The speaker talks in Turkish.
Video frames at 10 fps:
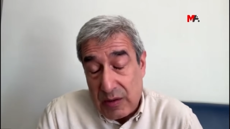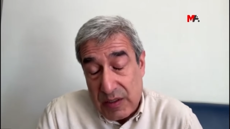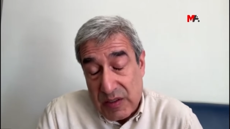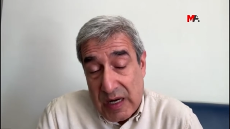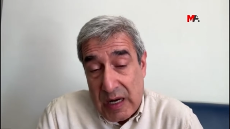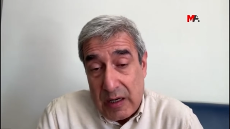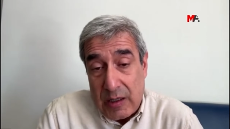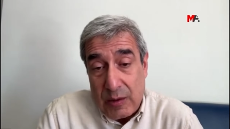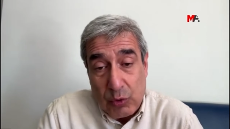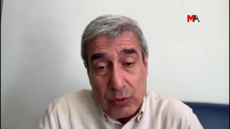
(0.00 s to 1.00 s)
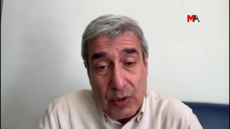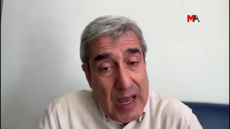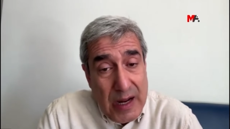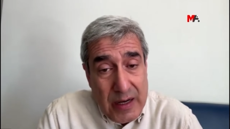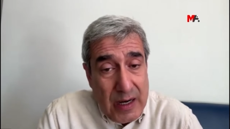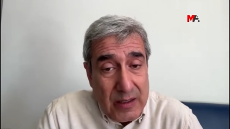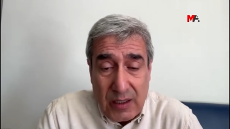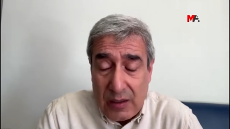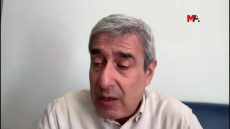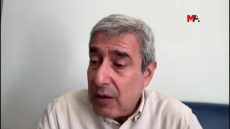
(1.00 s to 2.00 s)
e, İsrail bulduğu her
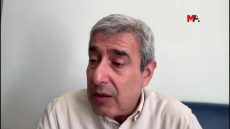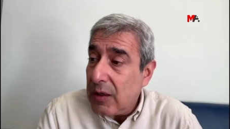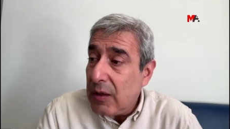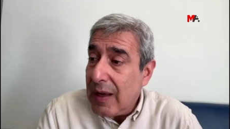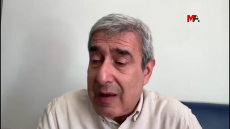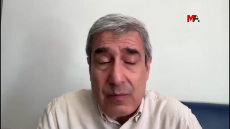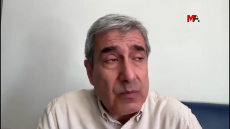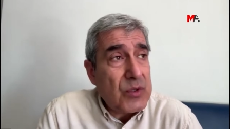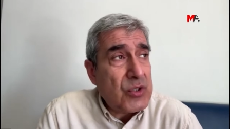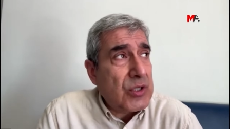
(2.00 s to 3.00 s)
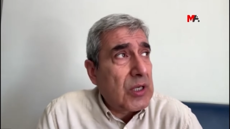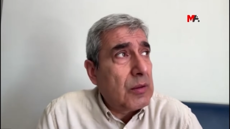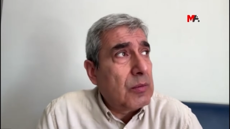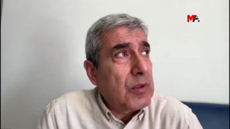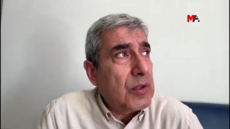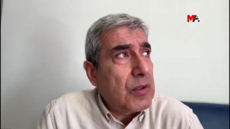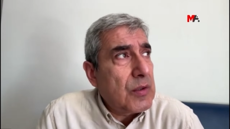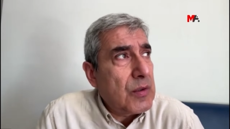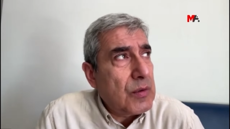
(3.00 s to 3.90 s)
yerde e, hem işte e,